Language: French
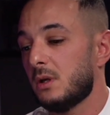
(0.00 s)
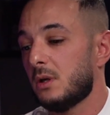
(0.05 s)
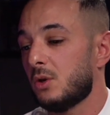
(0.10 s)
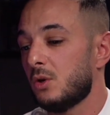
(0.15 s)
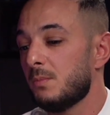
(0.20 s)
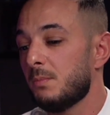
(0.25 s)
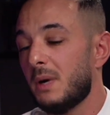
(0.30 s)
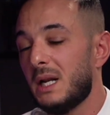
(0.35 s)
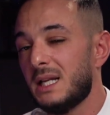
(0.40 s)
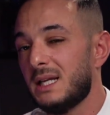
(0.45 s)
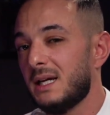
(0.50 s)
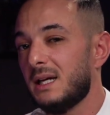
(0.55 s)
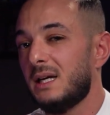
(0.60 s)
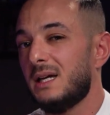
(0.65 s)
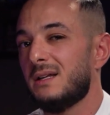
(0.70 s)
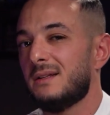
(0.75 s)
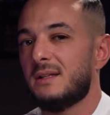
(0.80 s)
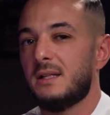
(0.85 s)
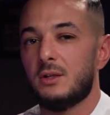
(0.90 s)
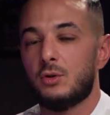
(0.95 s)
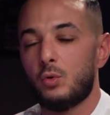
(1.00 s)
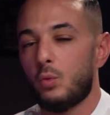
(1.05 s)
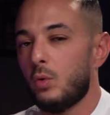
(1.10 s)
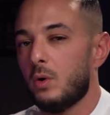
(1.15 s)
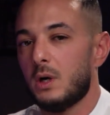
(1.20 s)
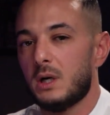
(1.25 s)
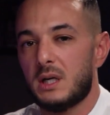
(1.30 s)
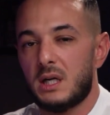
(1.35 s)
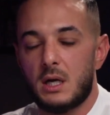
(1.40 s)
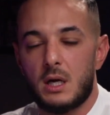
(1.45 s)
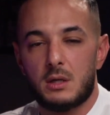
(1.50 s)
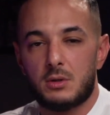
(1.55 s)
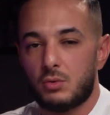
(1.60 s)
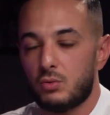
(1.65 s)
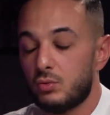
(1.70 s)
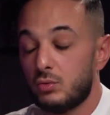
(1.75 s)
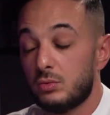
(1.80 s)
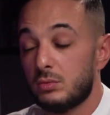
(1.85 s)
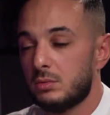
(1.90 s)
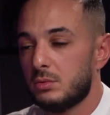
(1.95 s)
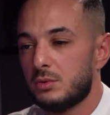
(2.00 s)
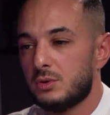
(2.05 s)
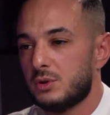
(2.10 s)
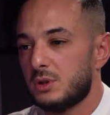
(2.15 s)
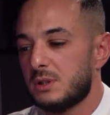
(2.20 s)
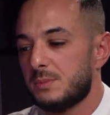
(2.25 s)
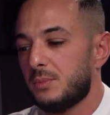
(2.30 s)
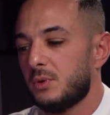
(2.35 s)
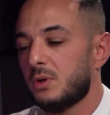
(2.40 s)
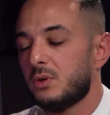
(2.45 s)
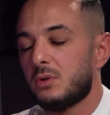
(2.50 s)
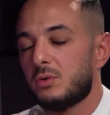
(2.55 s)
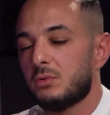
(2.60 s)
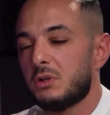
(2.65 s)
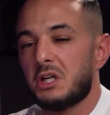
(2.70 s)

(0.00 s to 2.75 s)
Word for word: que malgré tes trois quatre ou je sais pas,